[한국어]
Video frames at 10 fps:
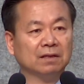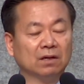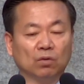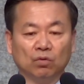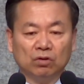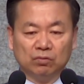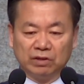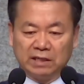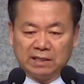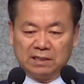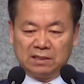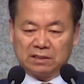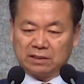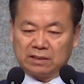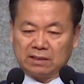오늘 우리가 이
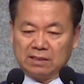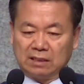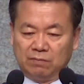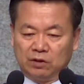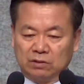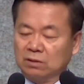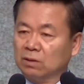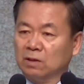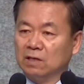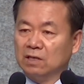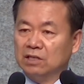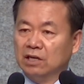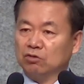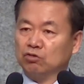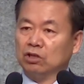세상을 살면서
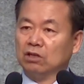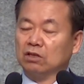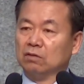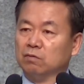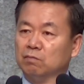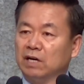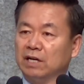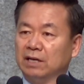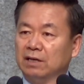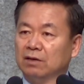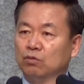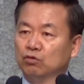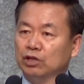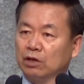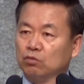예수님 그분만이
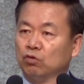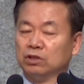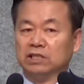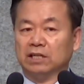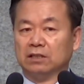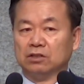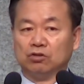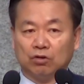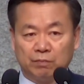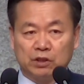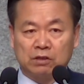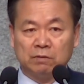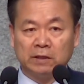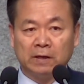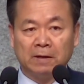우리의 구원자이신 줄로
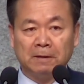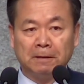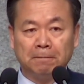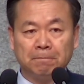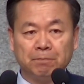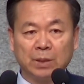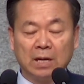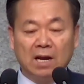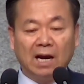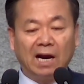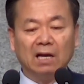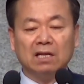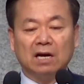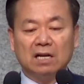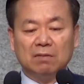믿습니다.
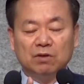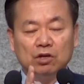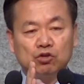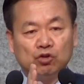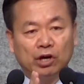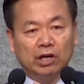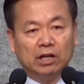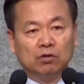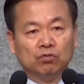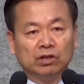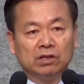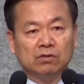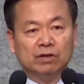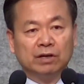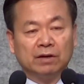하나님이 죄인인
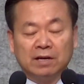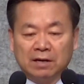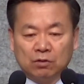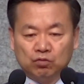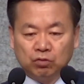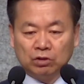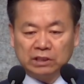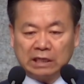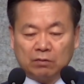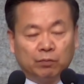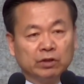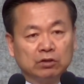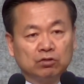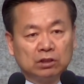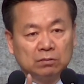우리를 위해 구원자로
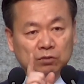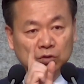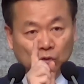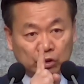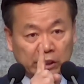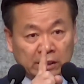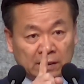보내주신 분은 오직